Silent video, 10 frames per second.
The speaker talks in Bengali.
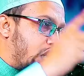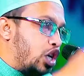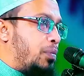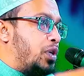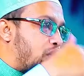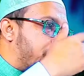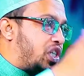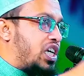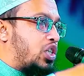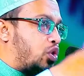নিয়মিত
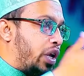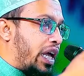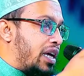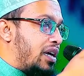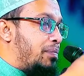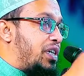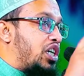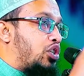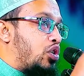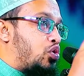বিশেষ করে
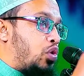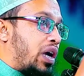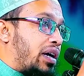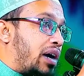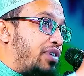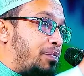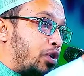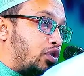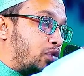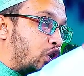বিশেষ করে সুরা কাহাফের প্রথম